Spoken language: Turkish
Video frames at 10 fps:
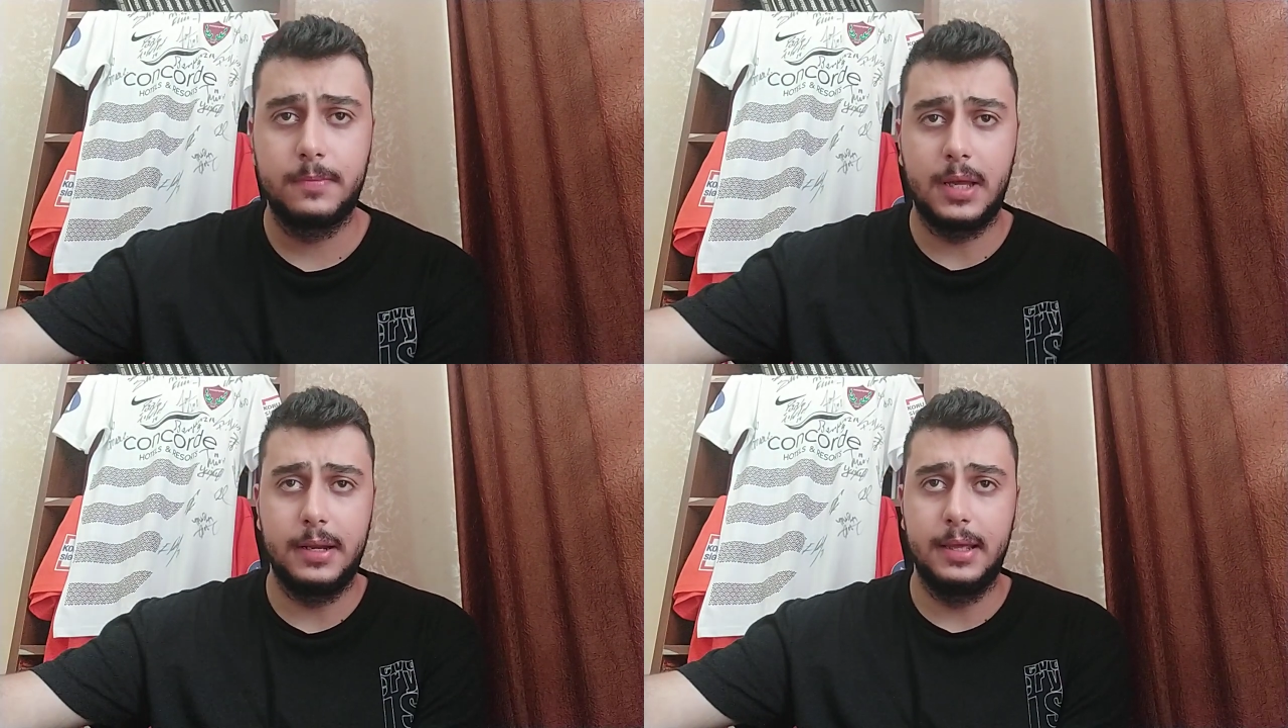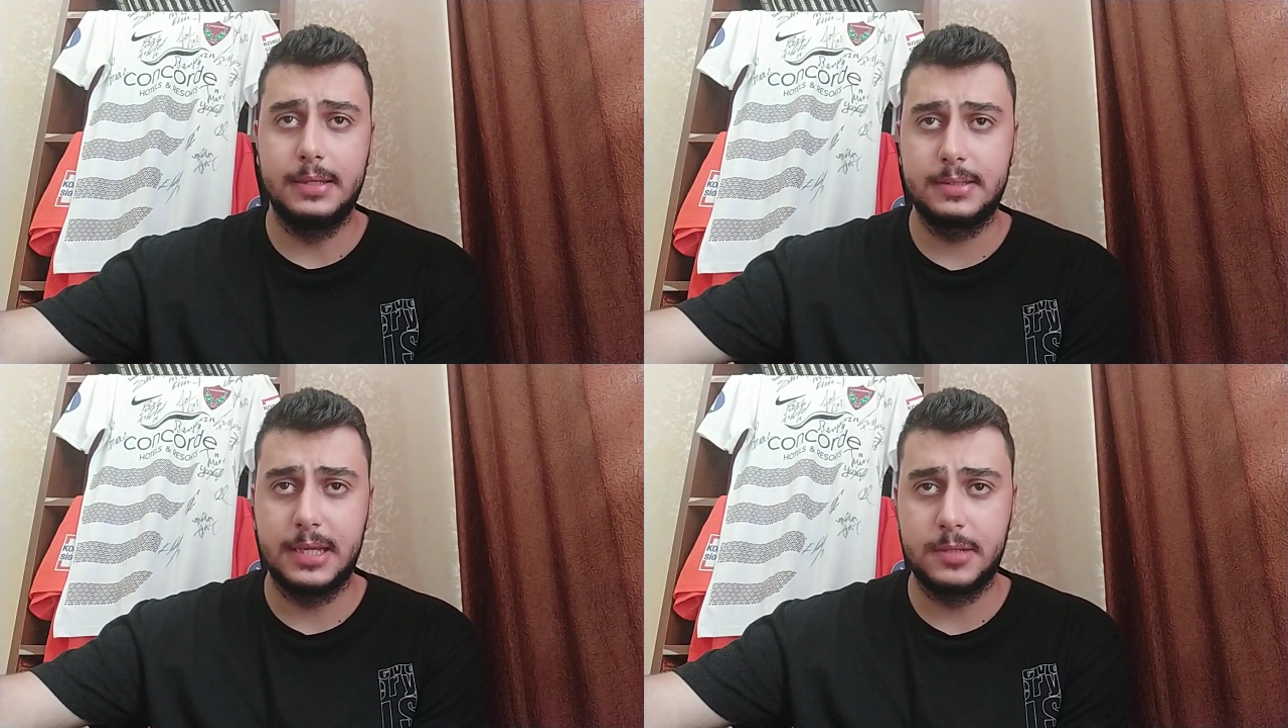Yani
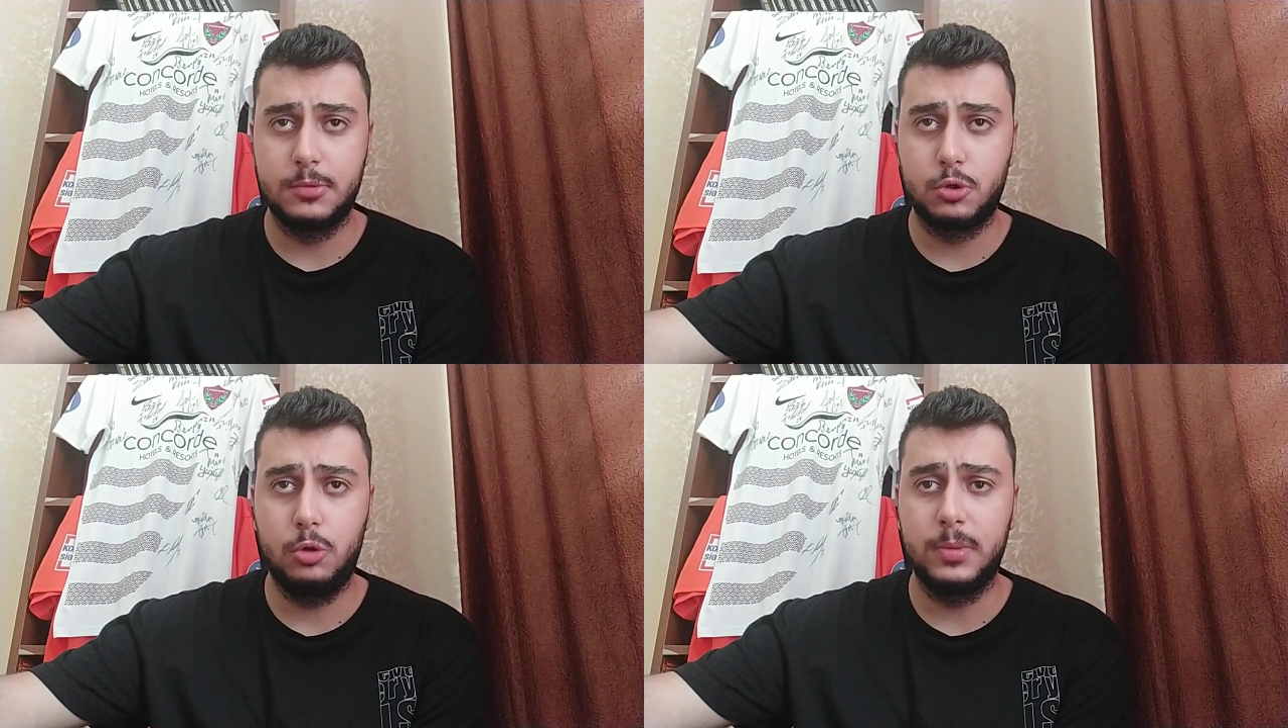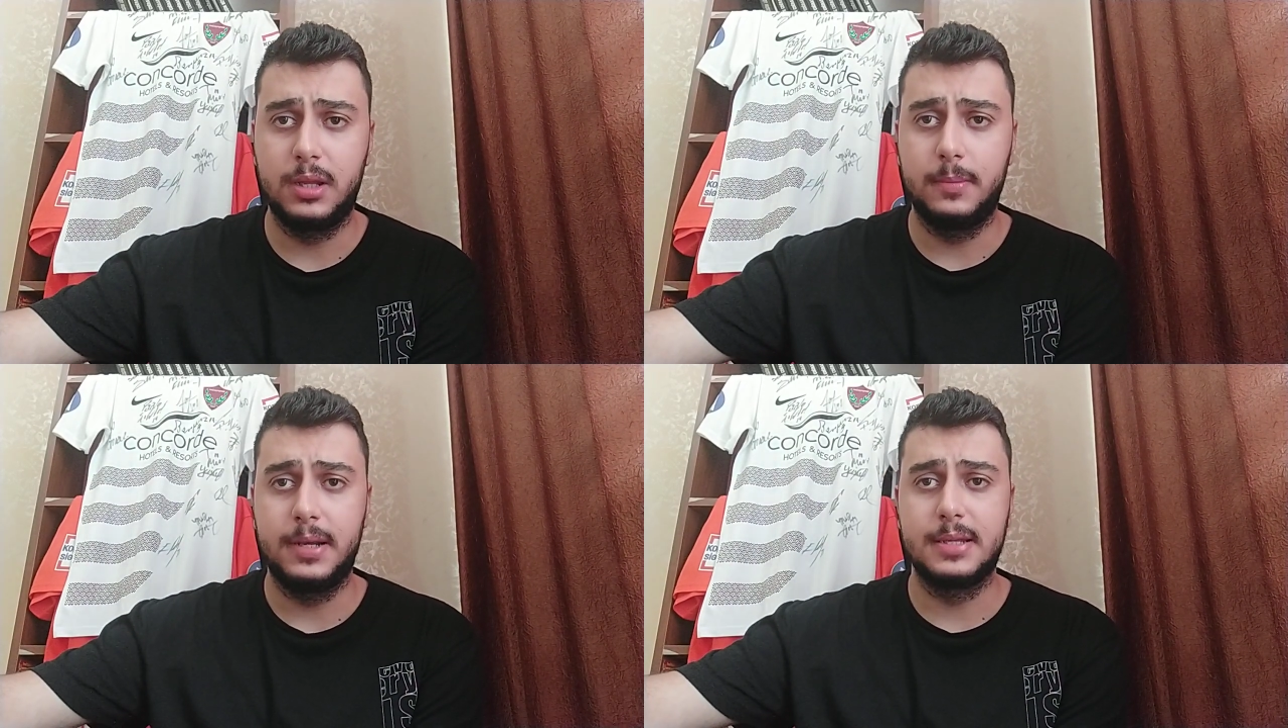es geçmiş
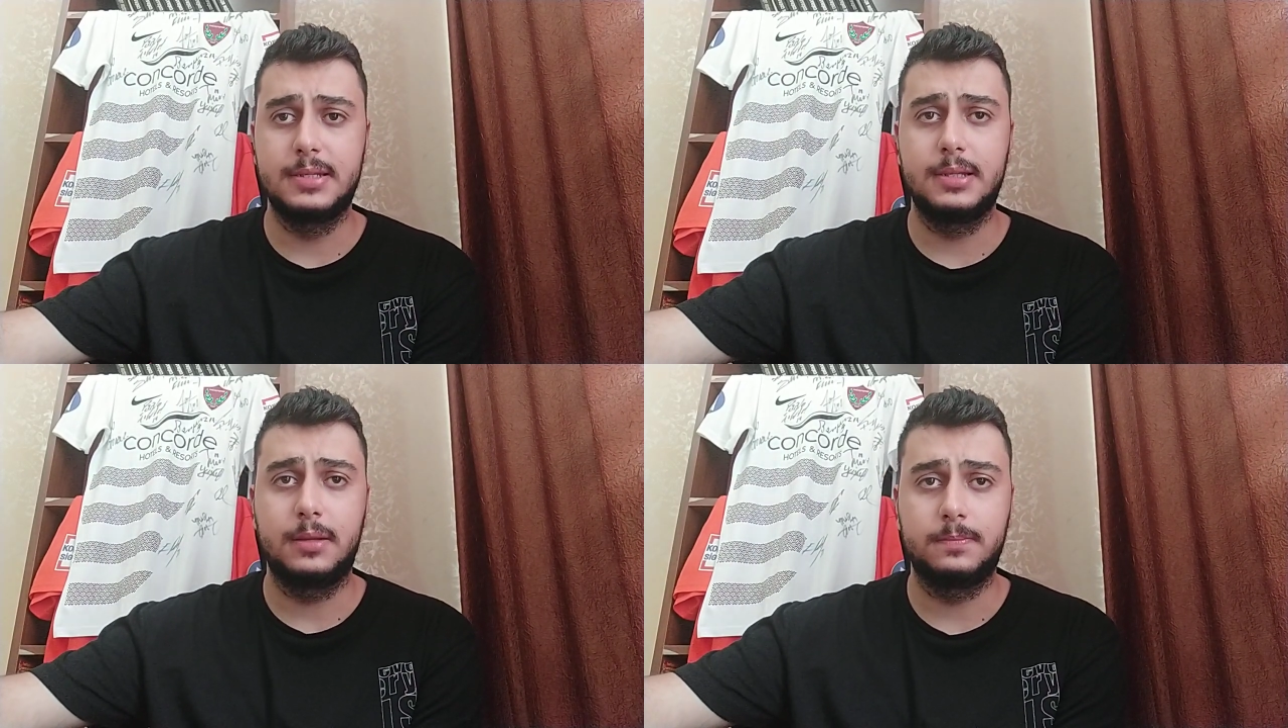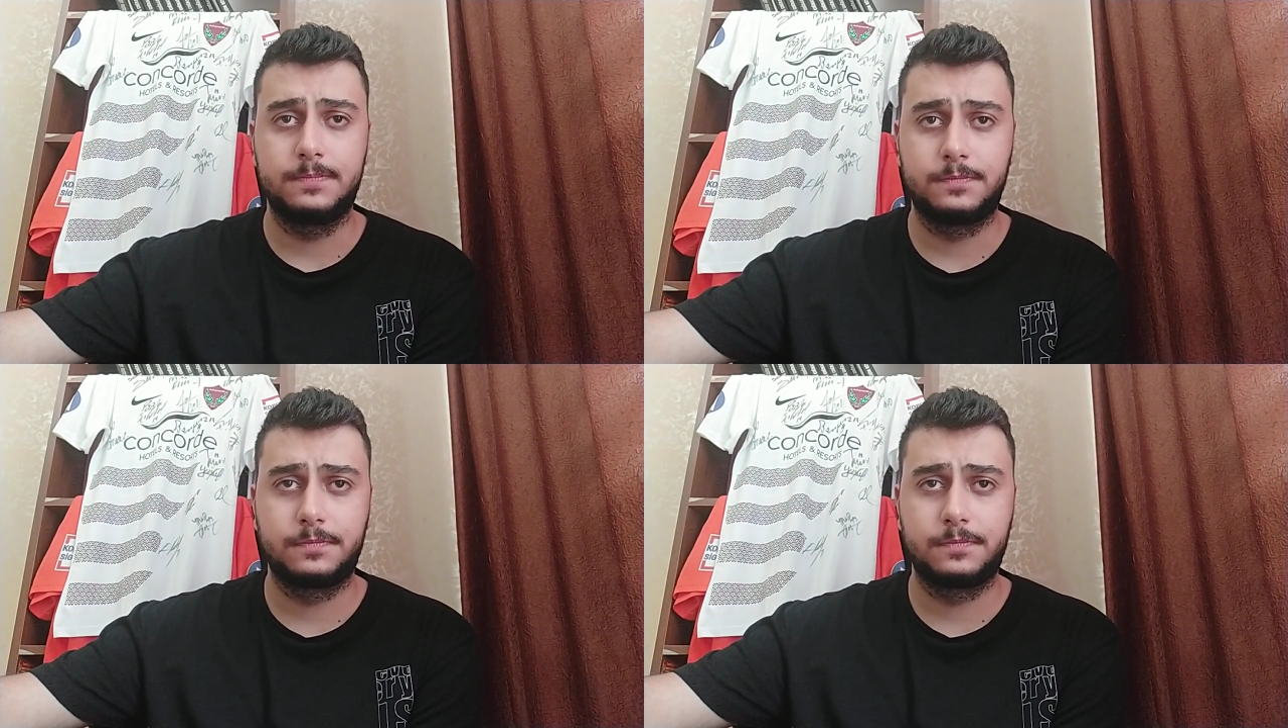olmayalım en azından.